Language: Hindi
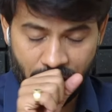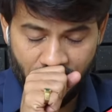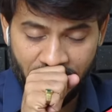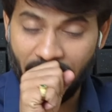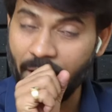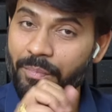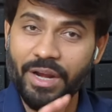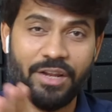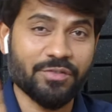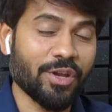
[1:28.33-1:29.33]
आई एम
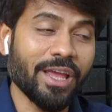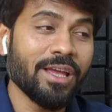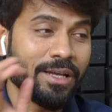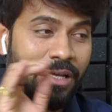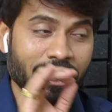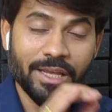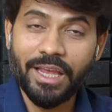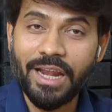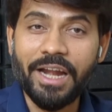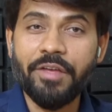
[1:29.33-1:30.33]
रियली सॉरी ये
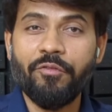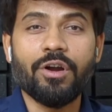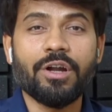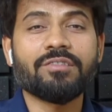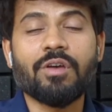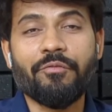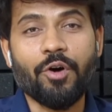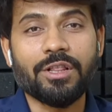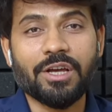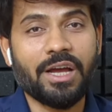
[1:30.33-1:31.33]
90 पॉइंट्स का
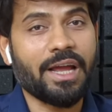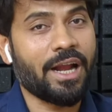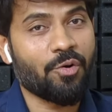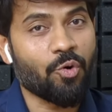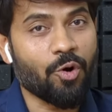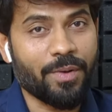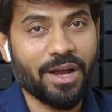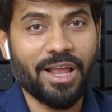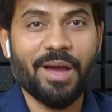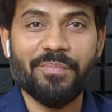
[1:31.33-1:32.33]
फॉल था एंड होप
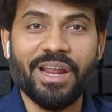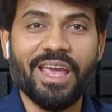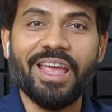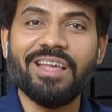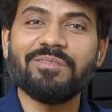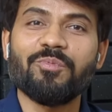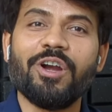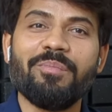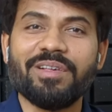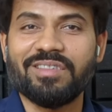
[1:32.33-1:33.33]
अगर आपने इस
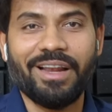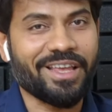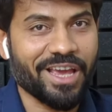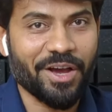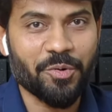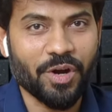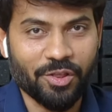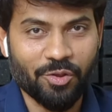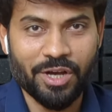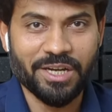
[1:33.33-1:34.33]
पॉइंट पे सेल किया होगा
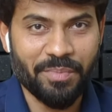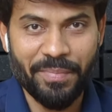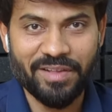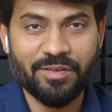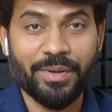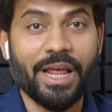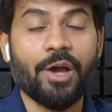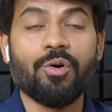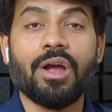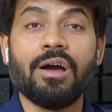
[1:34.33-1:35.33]
तो आज आपने पैसे बनाया
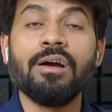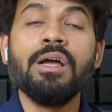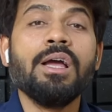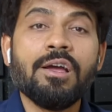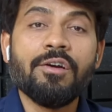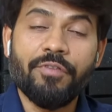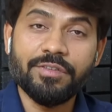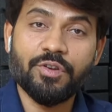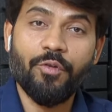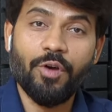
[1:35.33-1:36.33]
होगा
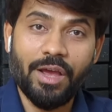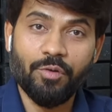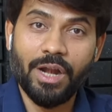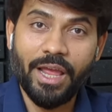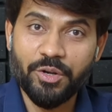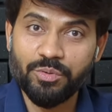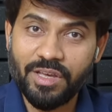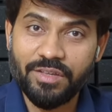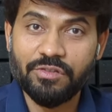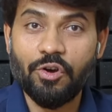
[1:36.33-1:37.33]
फर्स्ट ऑफ ऑल आई वुड लाइक टू
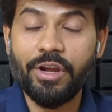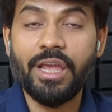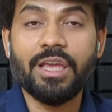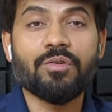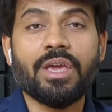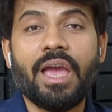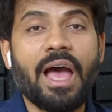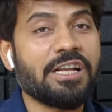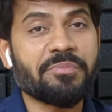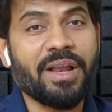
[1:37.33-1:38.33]
से सॉरी क्योंकि
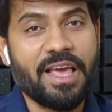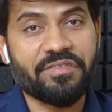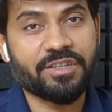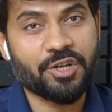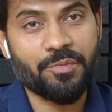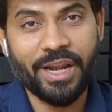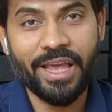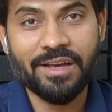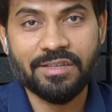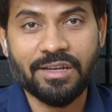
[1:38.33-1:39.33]
आज मैं लाइव सेशन में नहीं
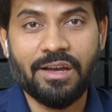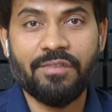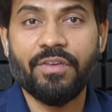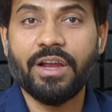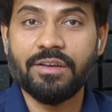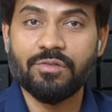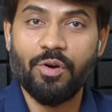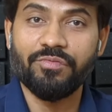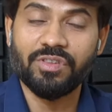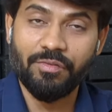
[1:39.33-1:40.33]
आ सका बिकॉज
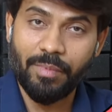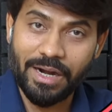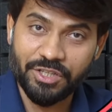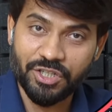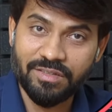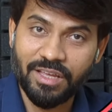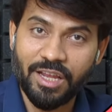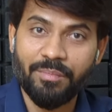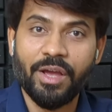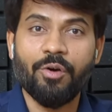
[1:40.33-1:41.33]
ऑफ सम अर्जेंसी इन
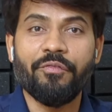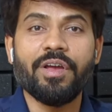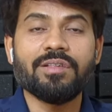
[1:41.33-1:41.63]
माई ऑफिस